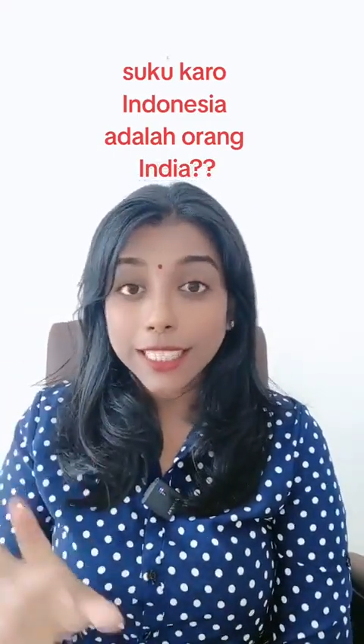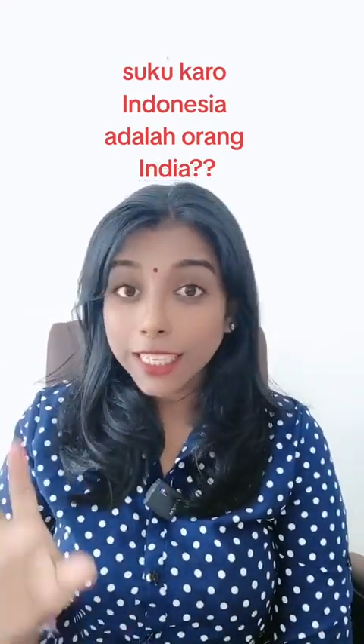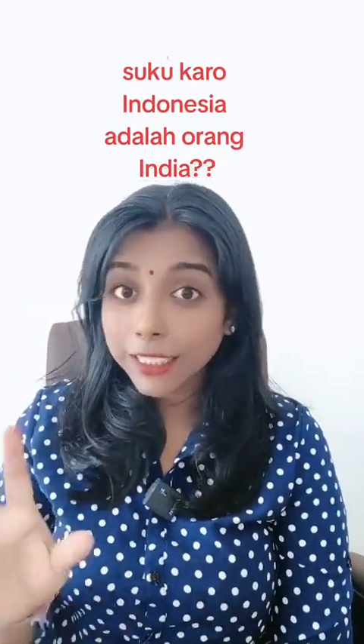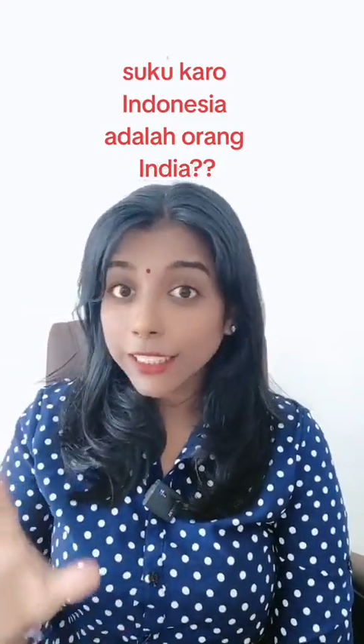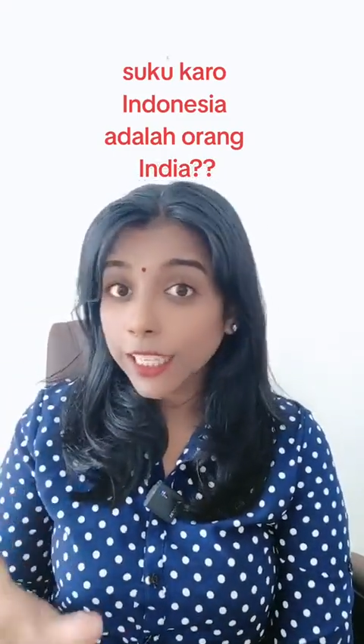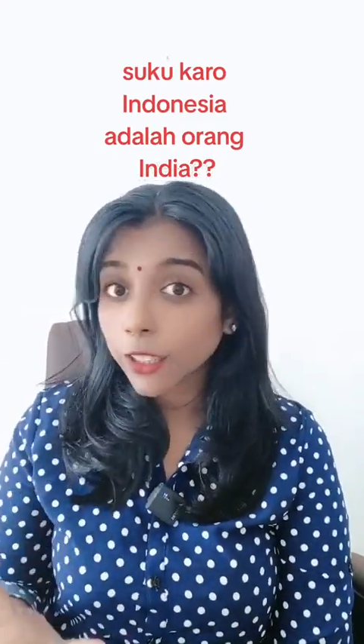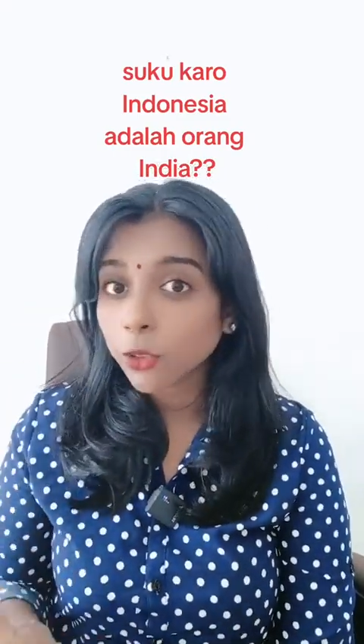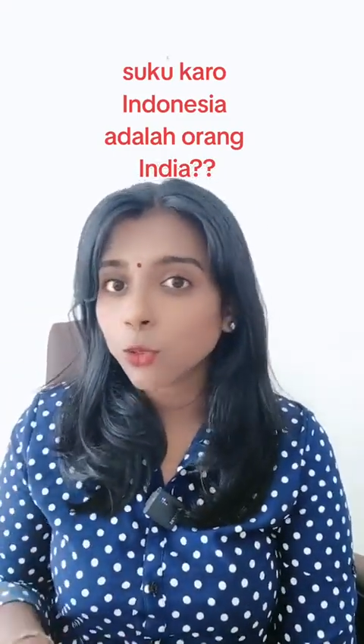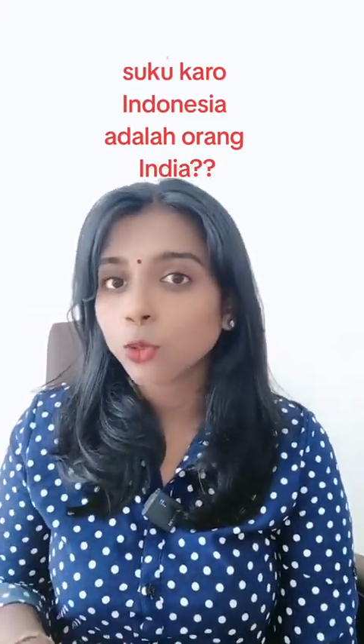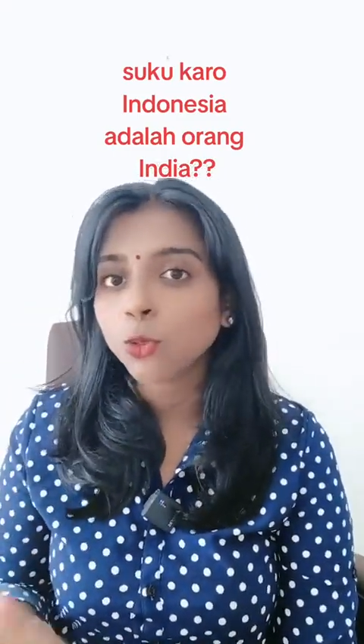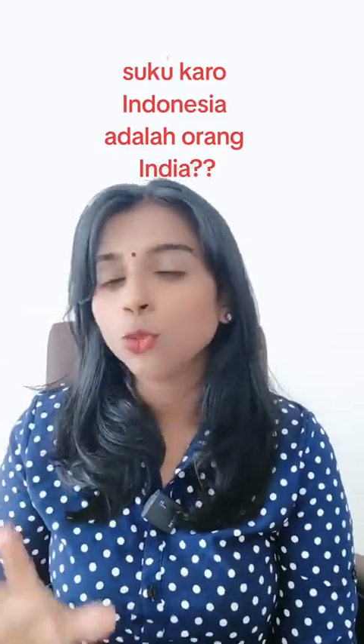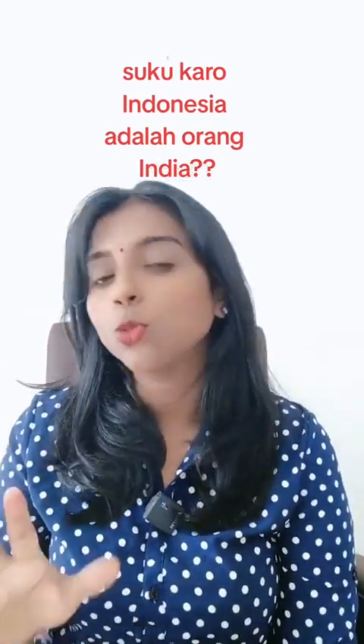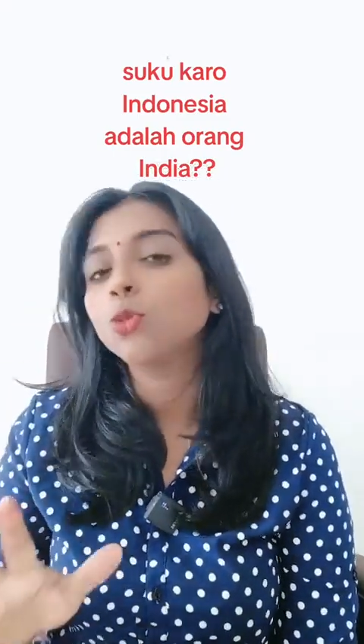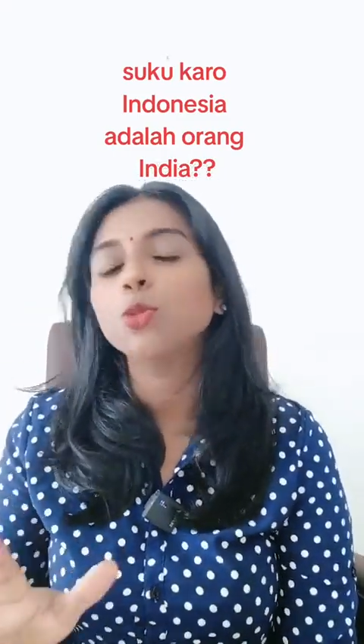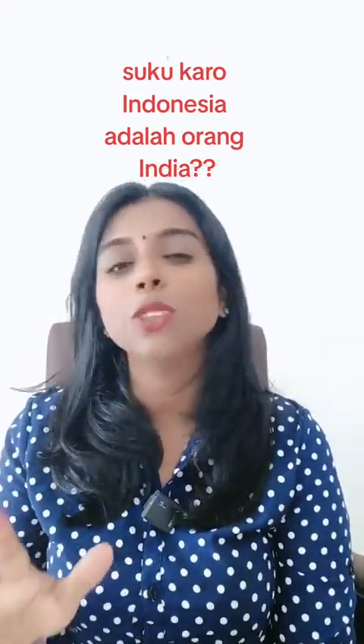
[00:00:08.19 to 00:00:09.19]
salah satu
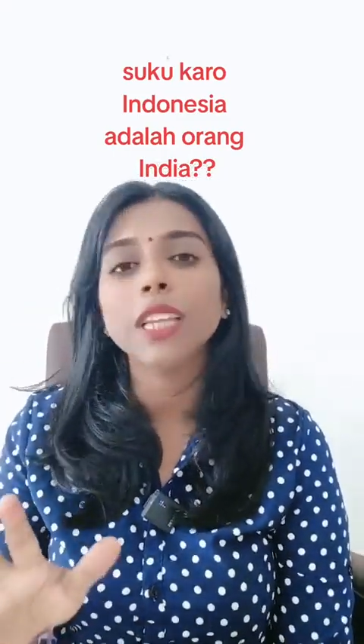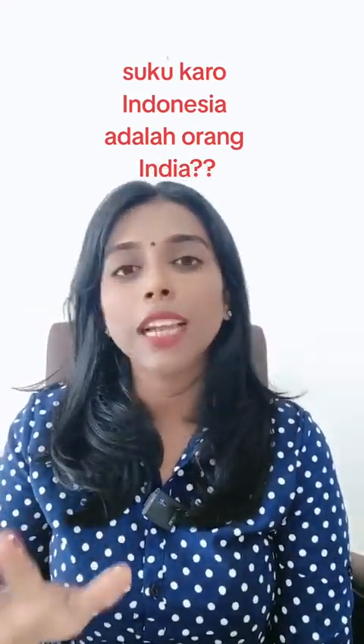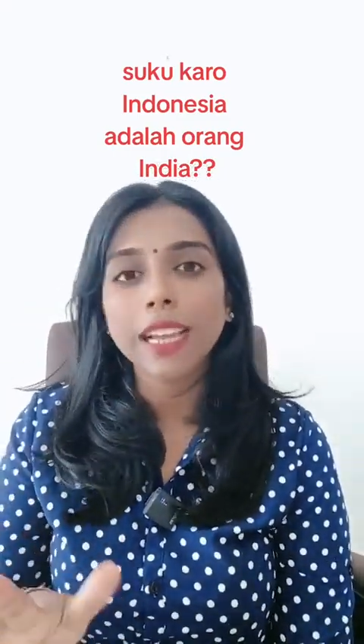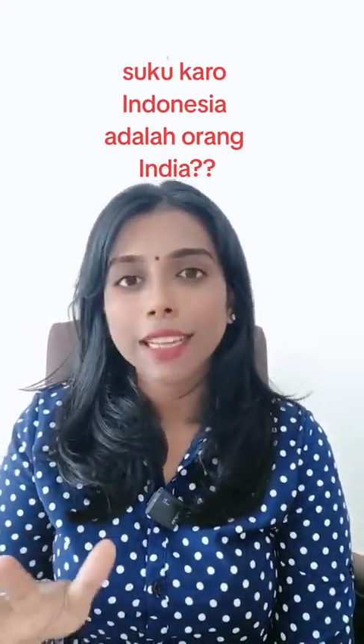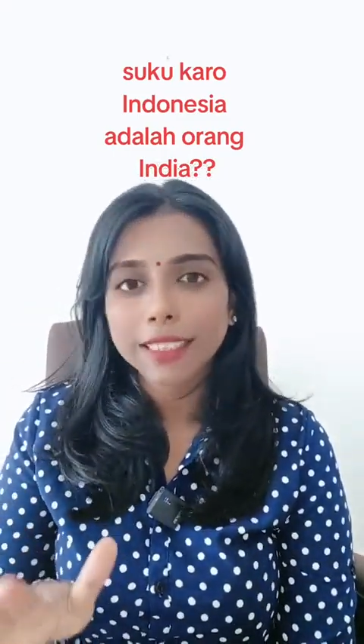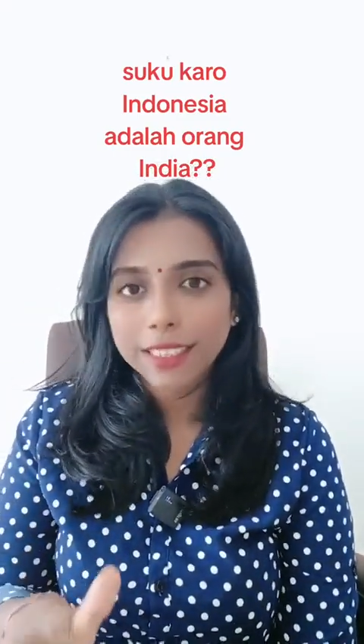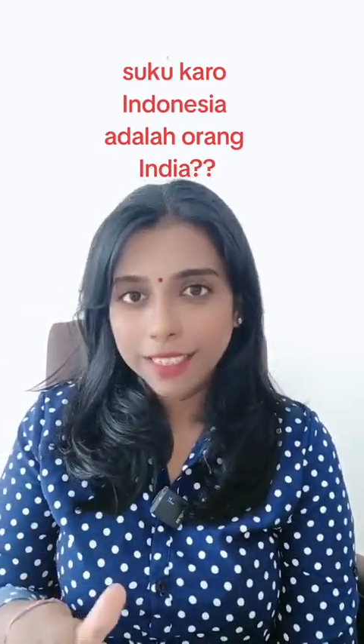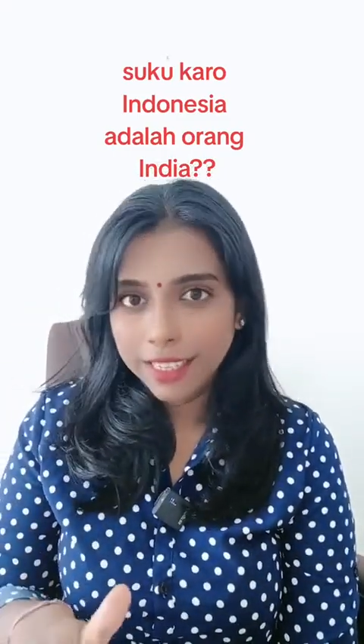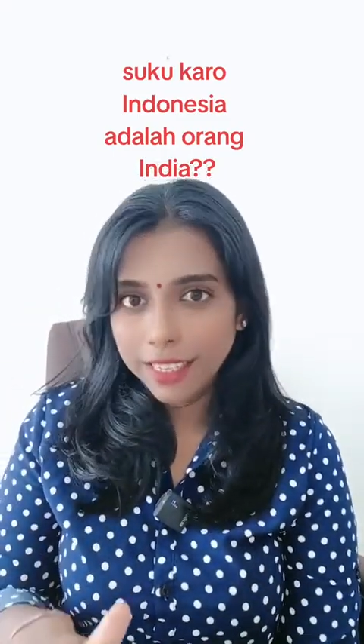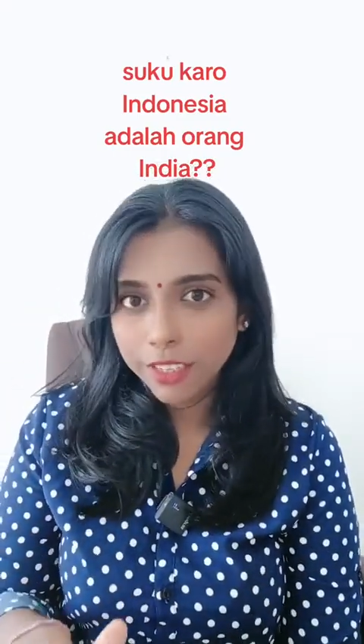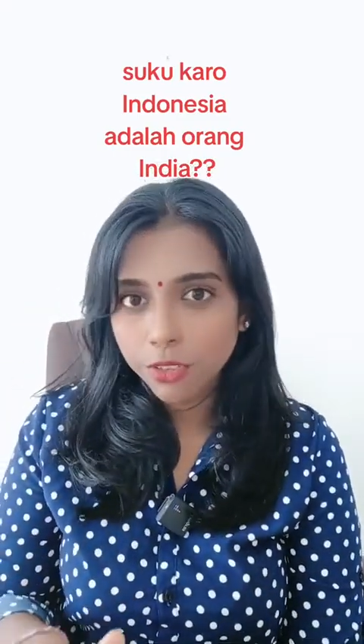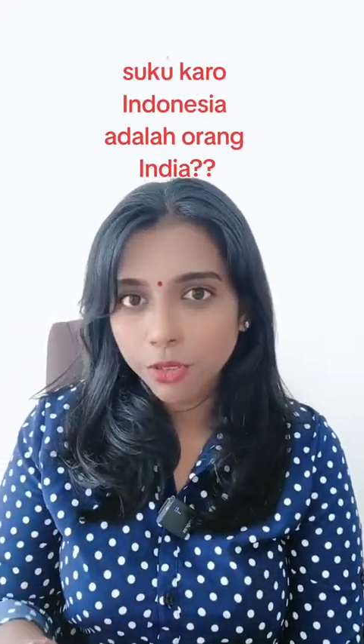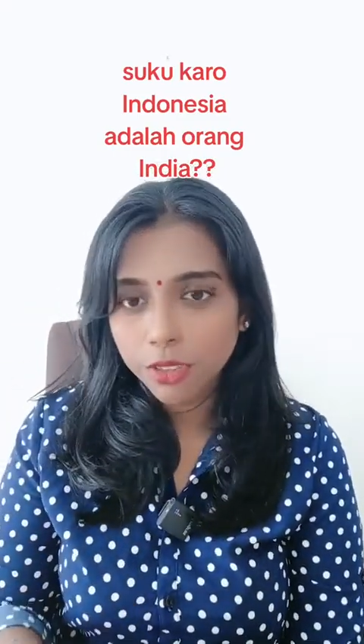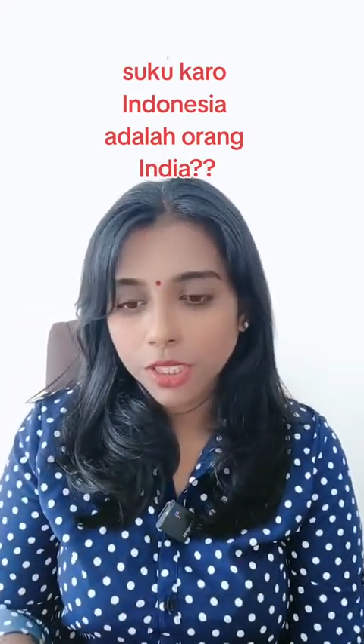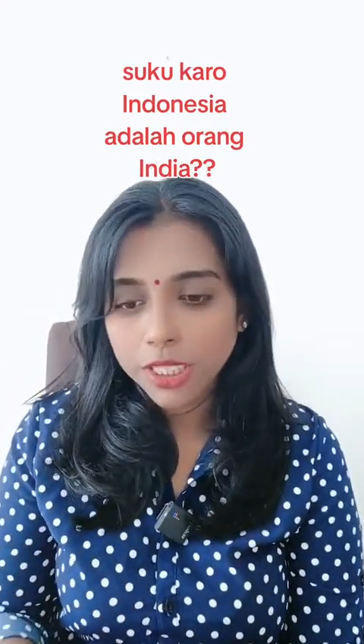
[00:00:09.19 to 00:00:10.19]
suku yang ada di
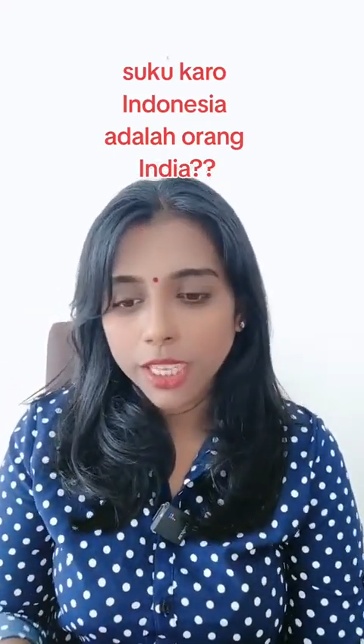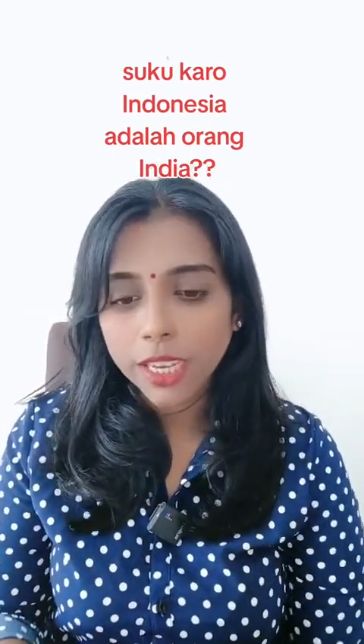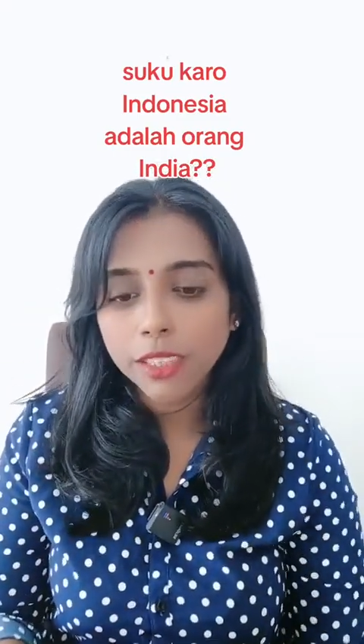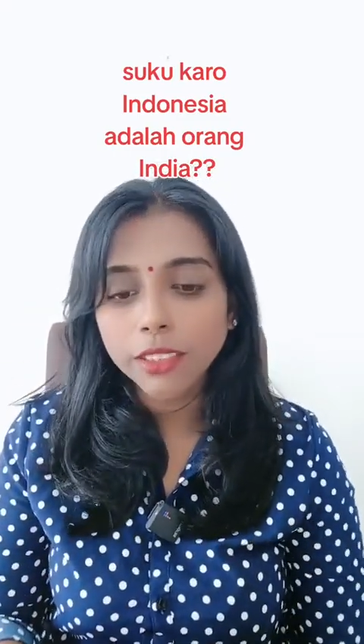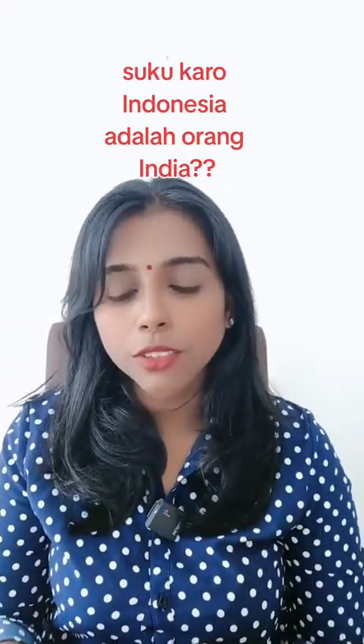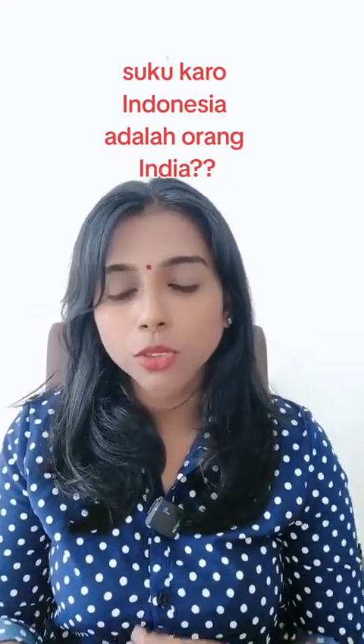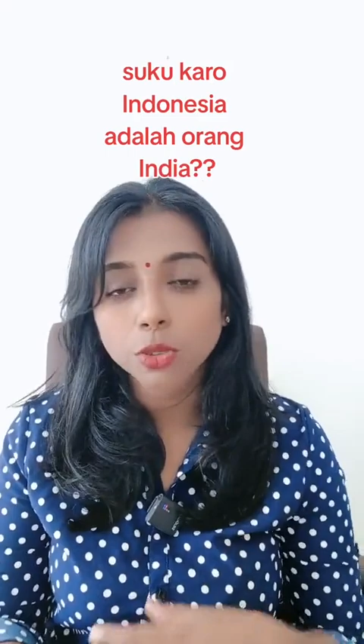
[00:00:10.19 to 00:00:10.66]
Indonesia.